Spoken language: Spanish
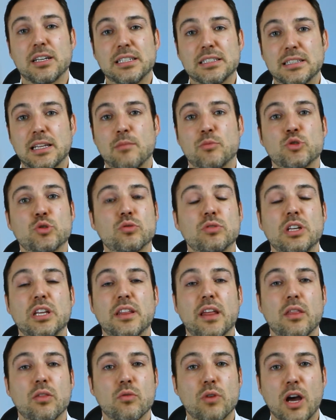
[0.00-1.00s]
Estamos
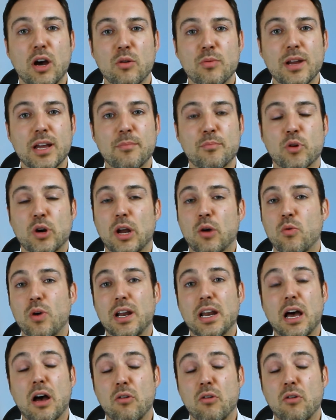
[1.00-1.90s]
utilizando una obra por la cual,